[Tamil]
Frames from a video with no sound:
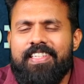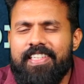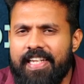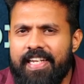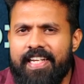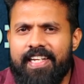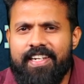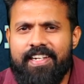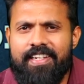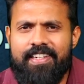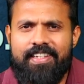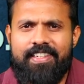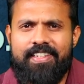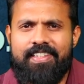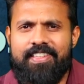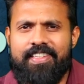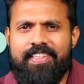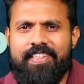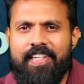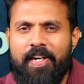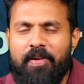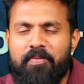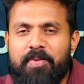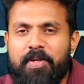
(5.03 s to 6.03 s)
நீங்க
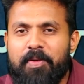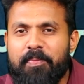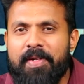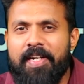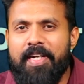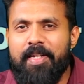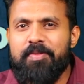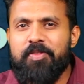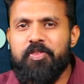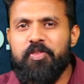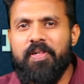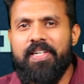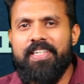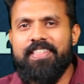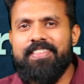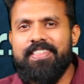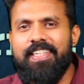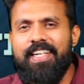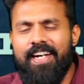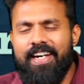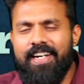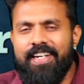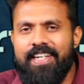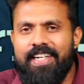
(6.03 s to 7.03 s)
தமிழ் மீடியம்
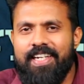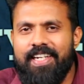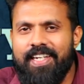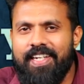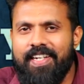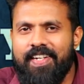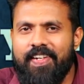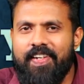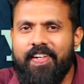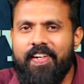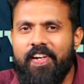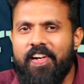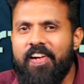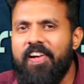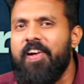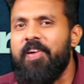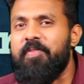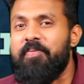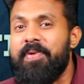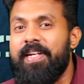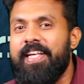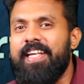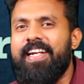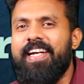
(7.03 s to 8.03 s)
ஸ்டூடெண்ட்ஸா
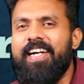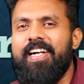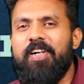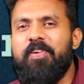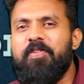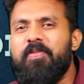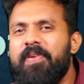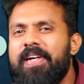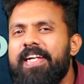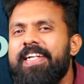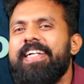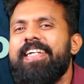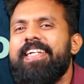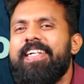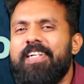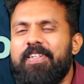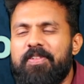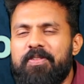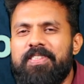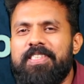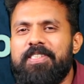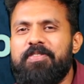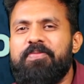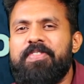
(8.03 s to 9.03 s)
அப்படின்னா உங்ககிட்ட
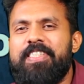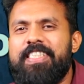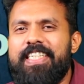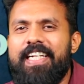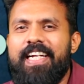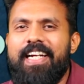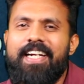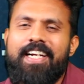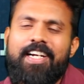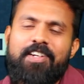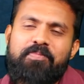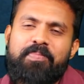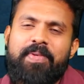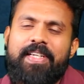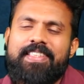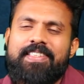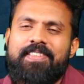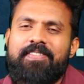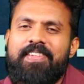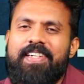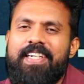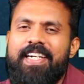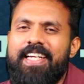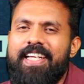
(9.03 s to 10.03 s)
கொஞ்சம் விஷயங்கள்
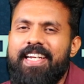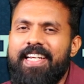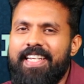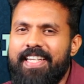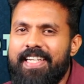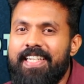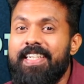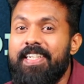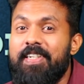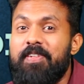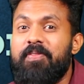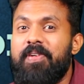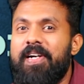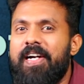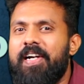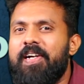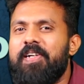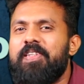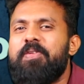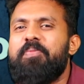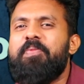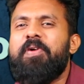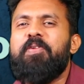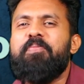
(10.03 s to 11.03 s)
பேச வேண்டி இருக்கு
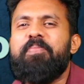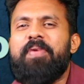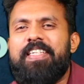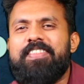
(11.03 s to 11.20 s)
வாங்க நமக்கு